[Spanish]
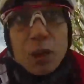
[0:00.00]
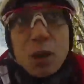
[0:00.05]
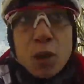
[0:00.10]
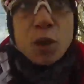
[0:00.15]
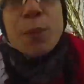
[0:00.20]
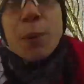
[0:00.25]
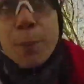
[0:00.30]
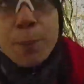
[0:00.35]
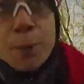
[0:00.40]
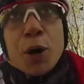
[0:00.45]

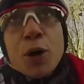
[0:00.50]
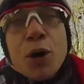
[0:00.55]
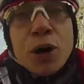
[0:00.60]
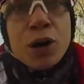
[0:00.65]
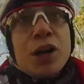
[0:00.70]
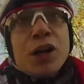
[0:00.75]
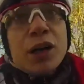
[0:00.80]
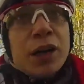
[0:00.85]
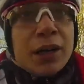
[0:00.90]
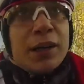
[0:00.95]
como pro,
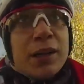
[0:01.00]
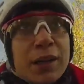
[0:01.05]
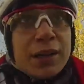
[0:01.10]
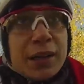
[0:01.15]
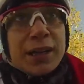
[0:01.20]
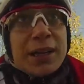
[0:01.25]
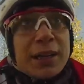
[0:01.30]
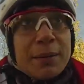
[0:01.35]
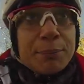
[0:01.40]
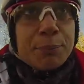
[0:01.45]

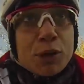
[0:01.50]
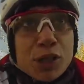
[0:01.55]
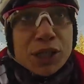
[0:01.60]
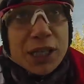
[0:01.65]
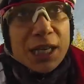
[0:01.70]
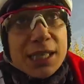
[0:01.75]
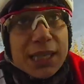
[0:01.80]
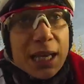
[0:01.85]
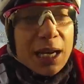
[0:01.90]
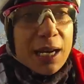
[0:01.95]
pues
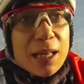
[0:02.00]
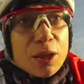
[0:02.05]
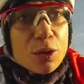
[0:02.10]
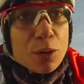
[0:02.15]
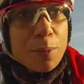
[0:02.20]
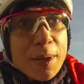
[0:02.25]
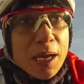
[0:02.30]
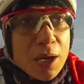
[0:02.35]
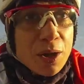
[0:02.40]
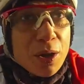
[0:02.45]
que este
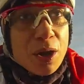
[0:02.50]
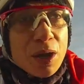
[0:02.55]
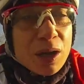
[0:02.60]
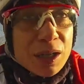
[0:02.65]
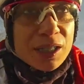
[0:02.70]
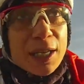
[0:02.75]
reto mío